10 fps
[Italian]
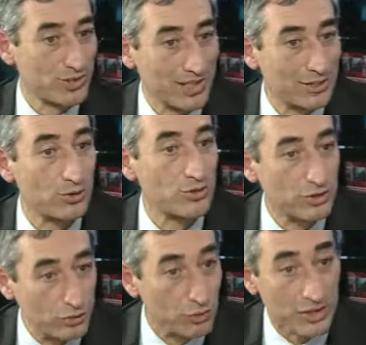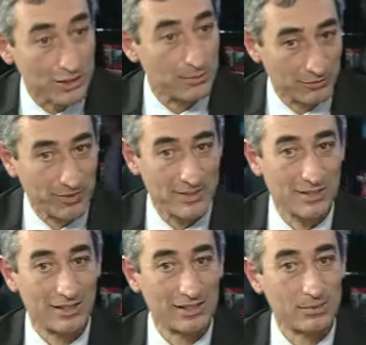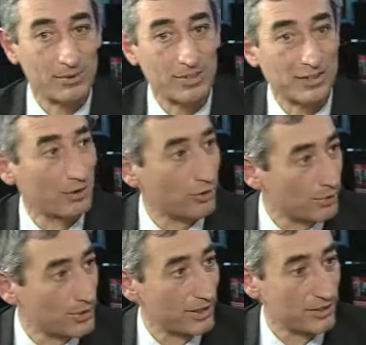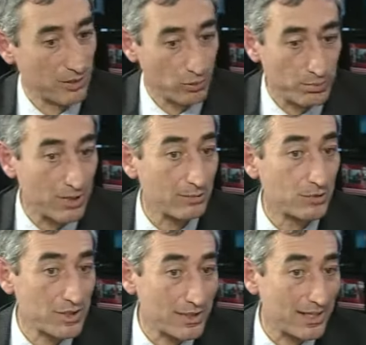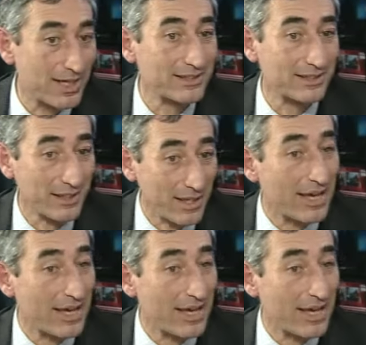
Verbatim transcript: stati costituiti per far sì che le politiche economiche che siano più armonizzate